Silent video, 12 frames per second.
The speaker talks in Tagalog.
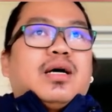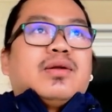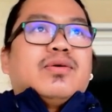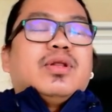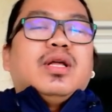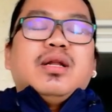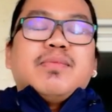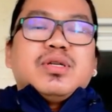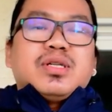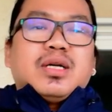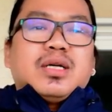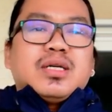ano hindi naman
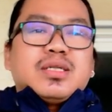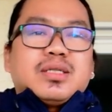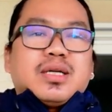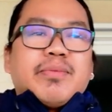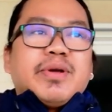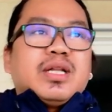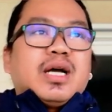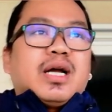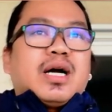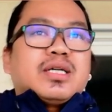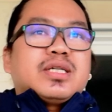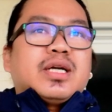siya sabi
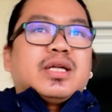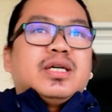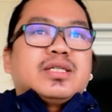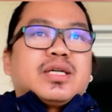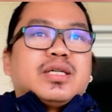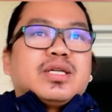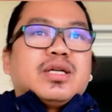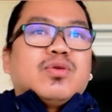nagkakasakit guys kasi